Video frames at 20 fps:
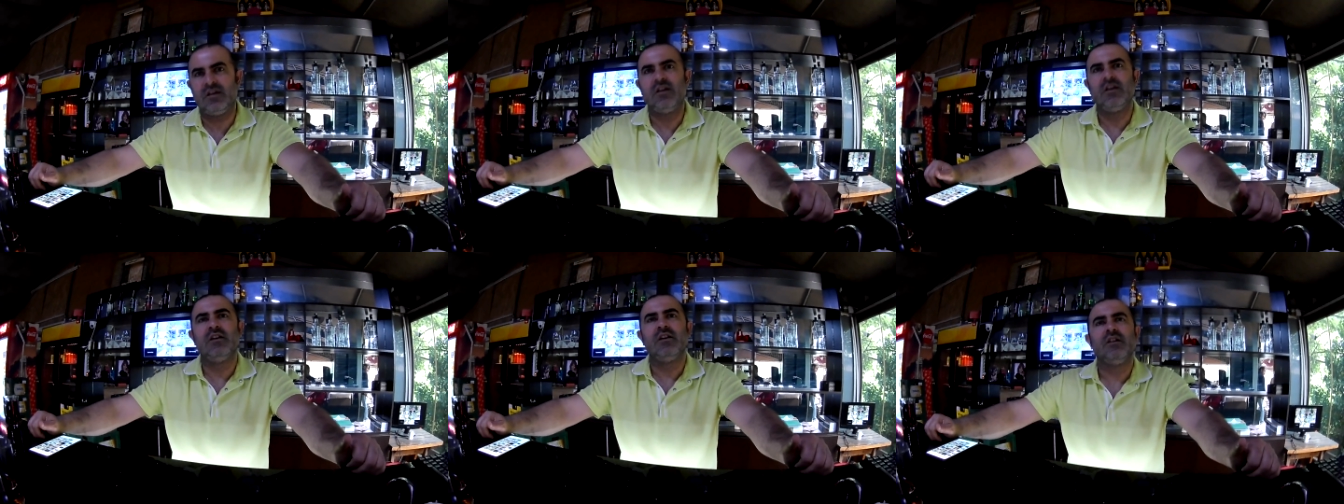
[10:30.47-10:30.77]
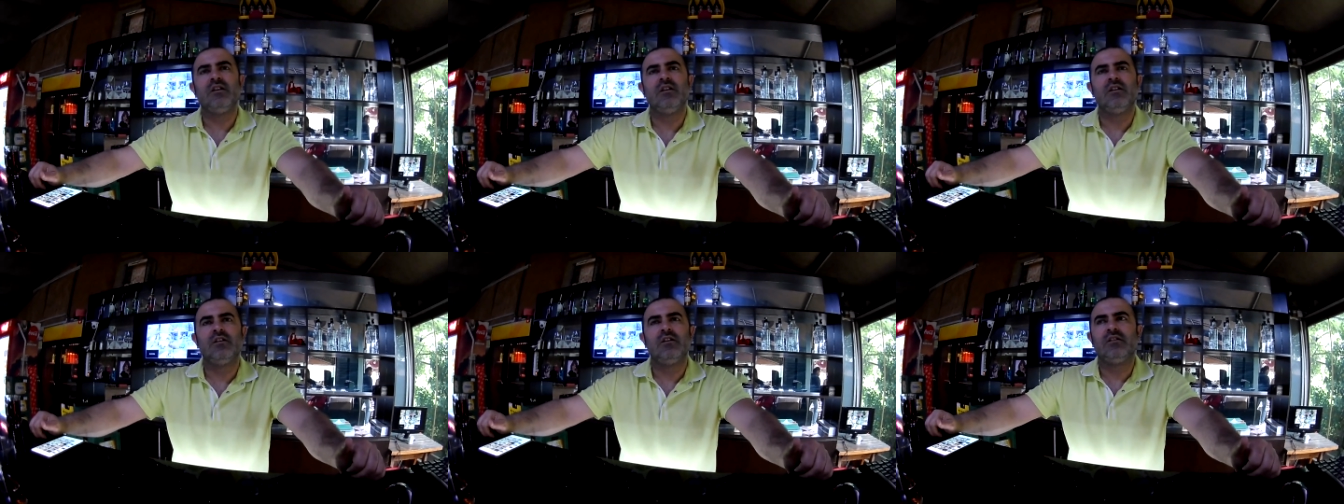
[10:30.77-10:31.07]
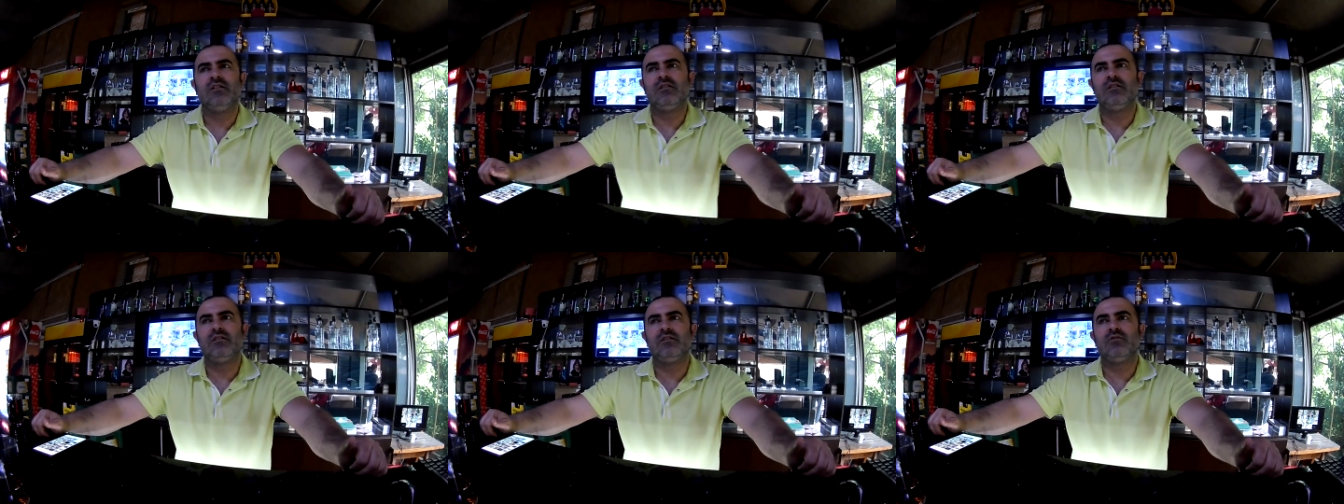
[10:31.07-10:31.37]
Hı hı
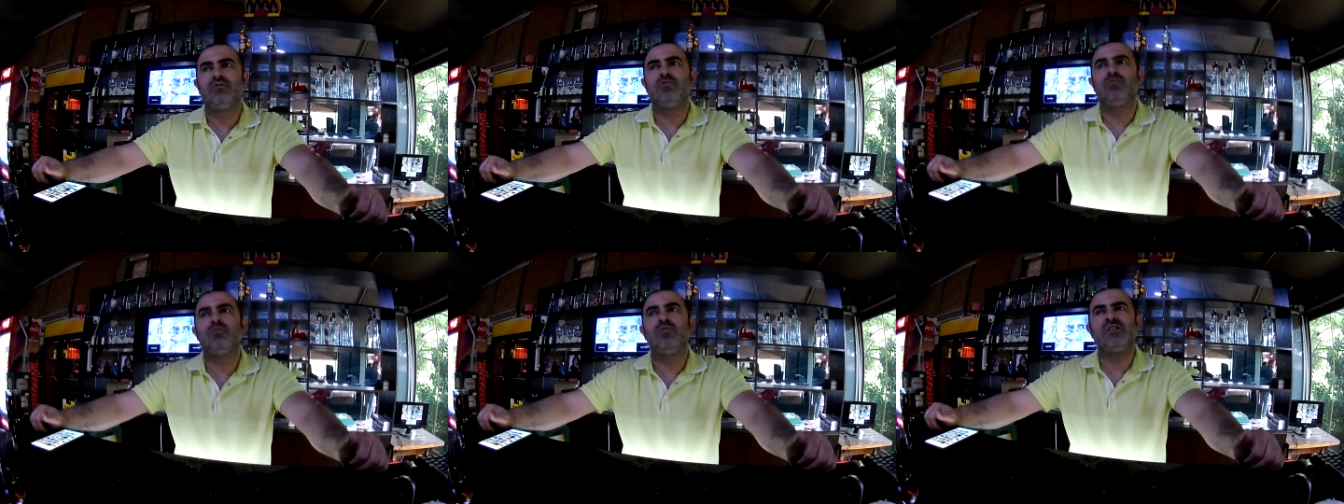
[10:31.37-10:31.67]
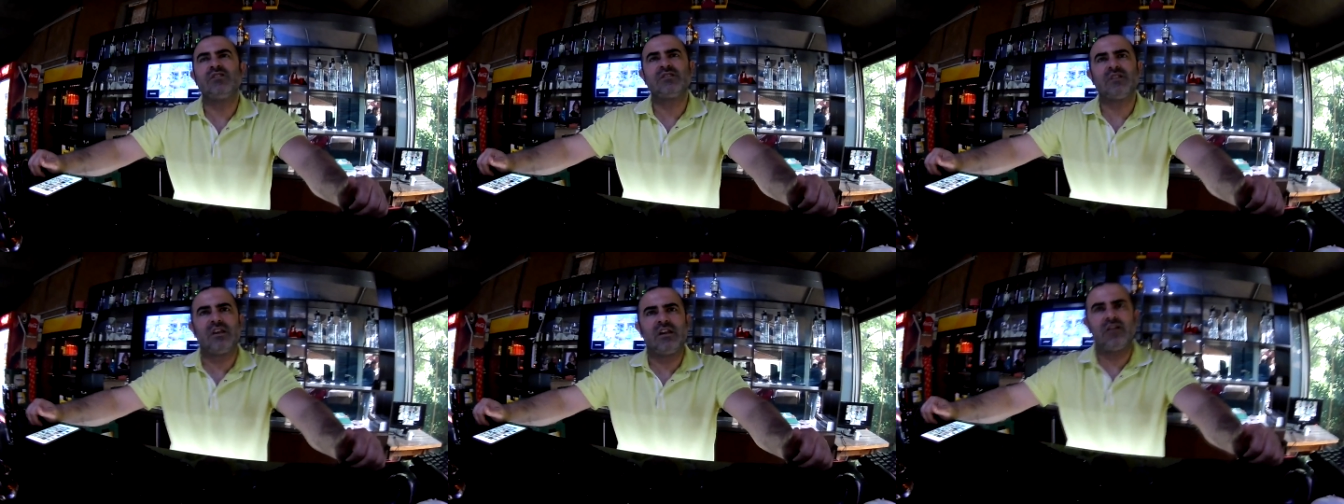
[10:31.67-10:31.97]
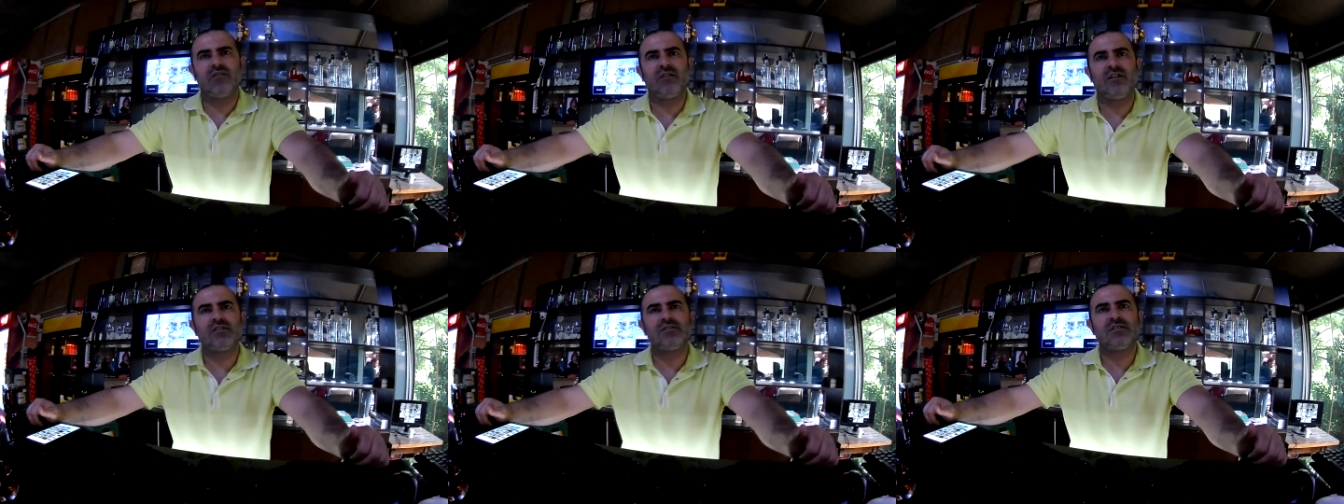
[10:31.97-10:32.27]
e,
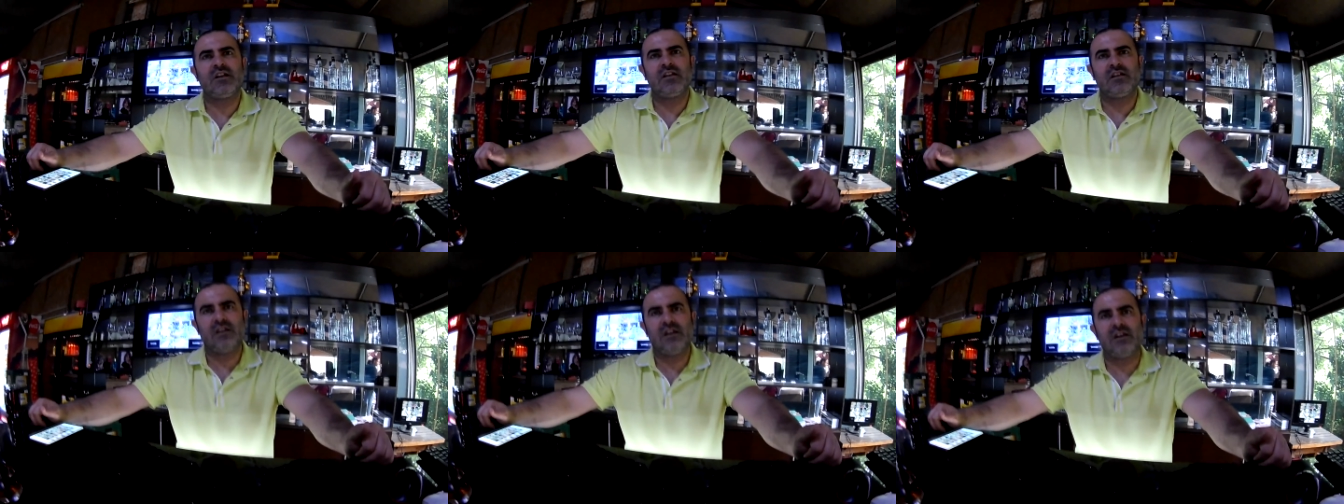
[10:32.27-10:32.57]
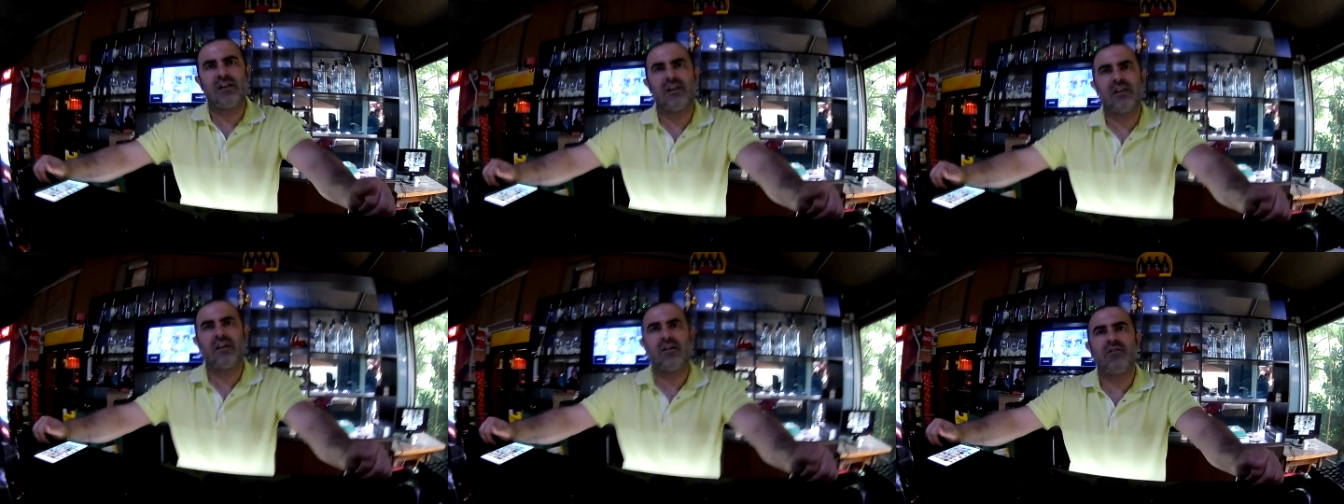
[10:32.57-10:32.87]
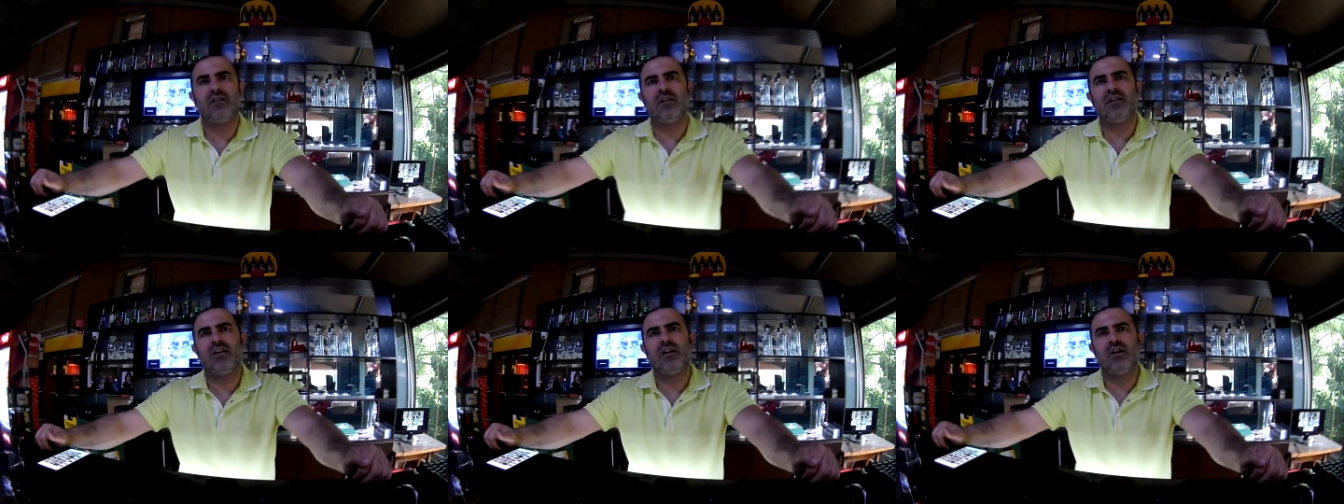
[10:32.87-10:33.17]
masalar var, sandalyeler
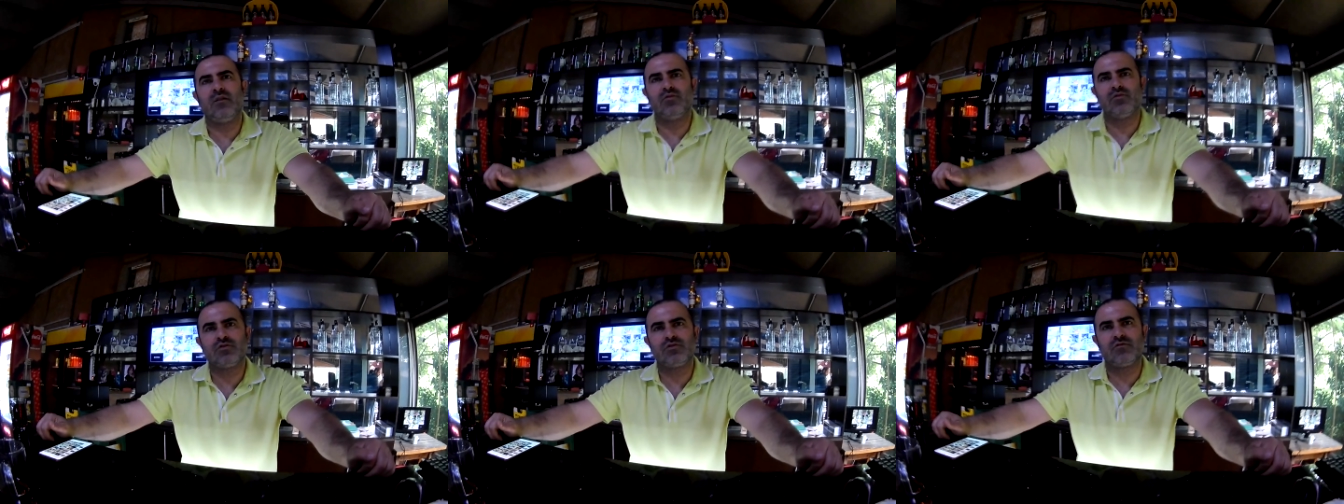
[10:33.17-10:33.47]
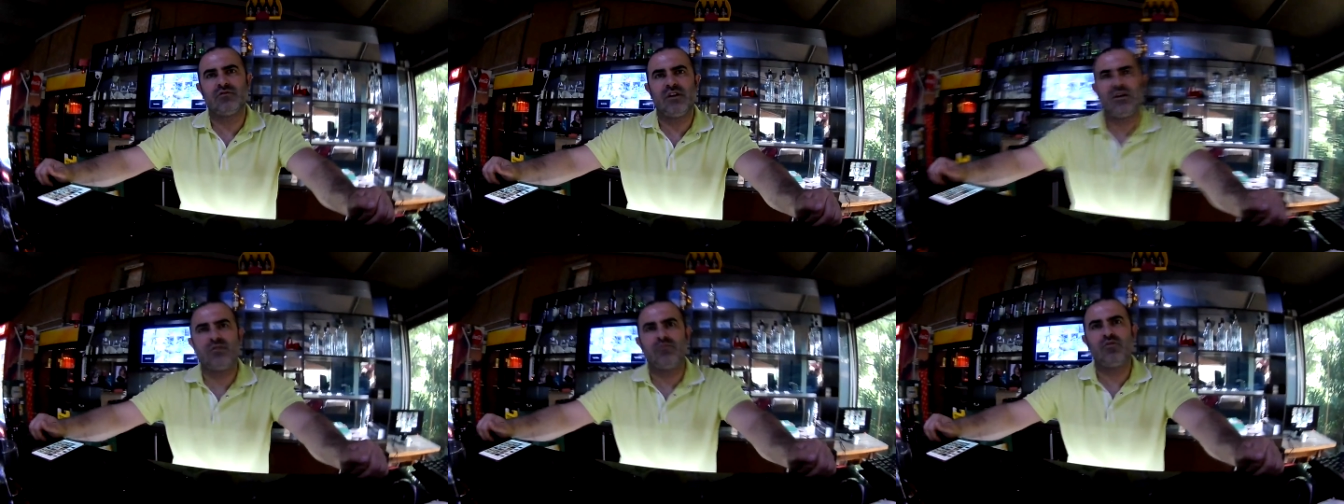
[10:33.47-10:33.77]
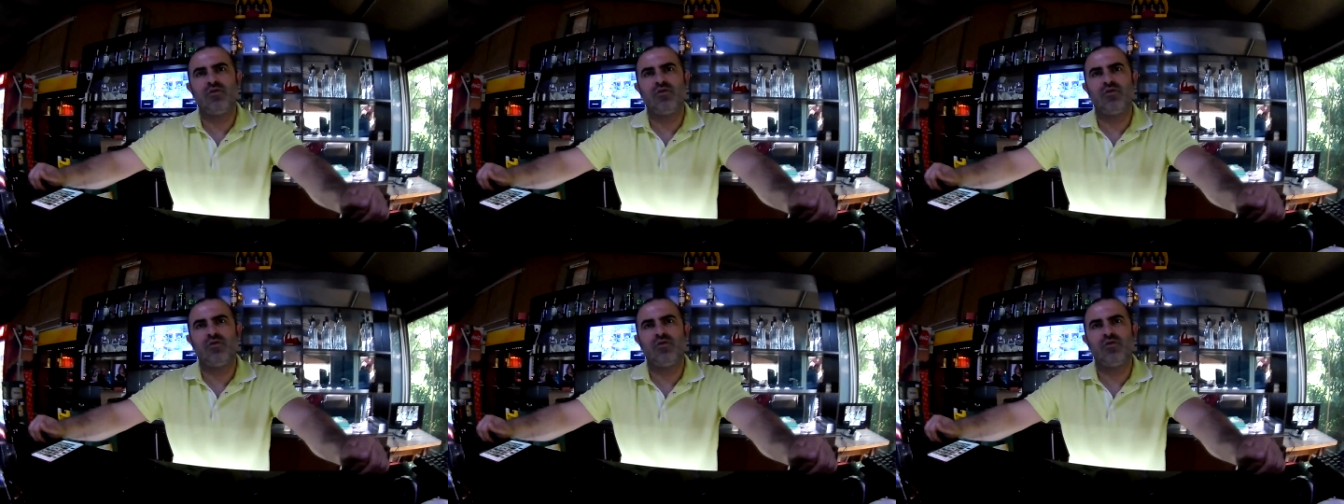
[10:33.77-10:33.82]
var, lavabosu var.